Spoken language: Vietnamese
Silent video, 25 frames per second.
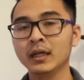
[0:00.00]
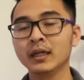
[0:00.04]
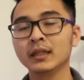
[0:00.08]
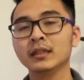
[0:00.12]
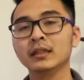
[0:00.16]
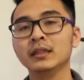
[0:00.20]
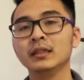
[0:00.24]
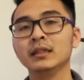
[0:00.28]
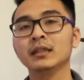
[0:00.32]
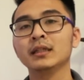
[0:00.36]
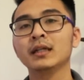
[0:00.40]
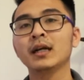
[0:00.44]

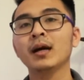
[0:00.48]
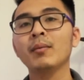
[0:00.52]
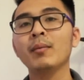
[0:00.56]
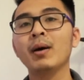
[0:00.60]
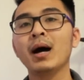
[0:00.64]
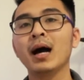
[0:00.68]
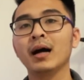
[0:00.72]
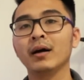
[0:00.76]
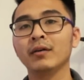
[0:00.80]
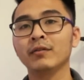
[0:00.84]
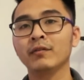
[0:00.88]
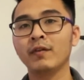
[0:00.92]
thì các
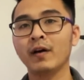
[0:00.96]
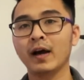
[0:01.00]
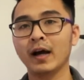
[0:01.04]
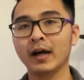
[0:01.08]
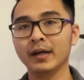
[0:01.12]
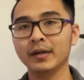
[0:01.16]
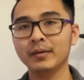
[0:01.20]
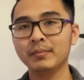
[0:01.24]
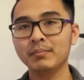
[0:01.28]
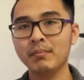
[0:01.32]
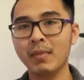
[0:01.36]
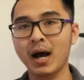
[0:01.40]
bạn
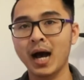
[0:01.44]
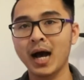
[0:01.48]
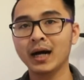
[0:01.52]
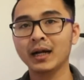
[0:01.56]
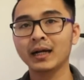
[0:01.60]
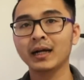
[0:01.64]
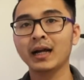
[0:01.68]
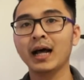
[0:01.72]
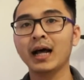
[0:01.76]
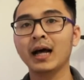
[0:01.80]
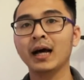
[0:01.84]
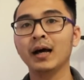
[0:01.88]
phải bán
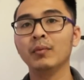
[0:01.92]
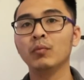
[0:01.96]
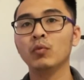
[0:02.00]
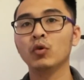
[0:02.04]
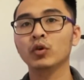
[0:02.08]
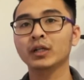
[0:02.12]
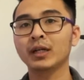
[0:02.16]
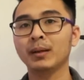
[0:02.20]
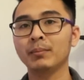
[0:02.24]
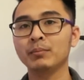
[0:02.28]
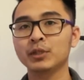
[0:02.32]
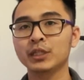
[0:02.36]
ra một
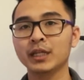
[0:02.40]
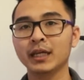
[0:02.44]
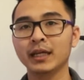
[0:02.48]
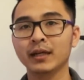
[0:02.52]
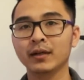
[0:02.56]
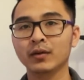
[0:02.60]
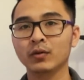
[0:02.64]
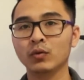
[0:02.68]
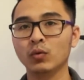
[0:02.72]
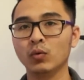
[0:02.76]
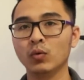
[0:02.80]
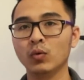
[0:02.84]
trăm share
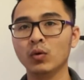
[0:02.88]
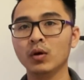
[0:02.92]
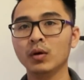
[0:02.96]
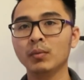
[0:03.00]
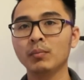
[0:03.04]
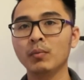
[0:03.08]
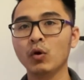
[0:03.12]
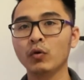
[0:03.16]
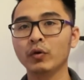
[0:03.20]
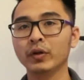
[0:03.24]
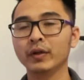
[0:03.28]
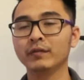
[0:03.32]
của
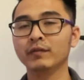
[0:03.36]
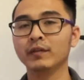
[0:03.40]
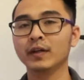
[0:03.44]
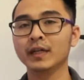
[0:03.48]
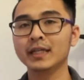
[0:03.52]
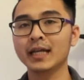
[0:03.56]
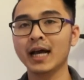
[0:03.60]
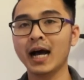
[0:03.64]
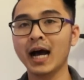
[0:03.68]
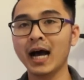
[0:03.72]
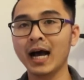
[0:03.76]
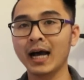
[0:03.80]
Boeing với
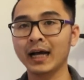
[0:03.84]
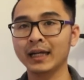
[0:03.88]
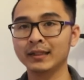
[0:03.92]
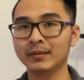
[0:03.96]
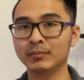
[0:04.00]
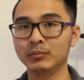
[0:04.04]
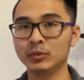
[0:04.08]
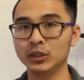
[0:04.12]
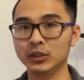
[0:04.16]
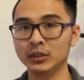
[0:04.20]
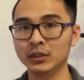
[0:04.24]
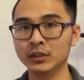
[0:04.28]
giá hai
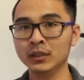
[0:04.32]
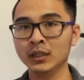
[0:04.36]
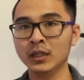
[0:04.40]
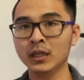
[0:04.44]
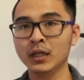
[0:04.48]
trăm rưỡi.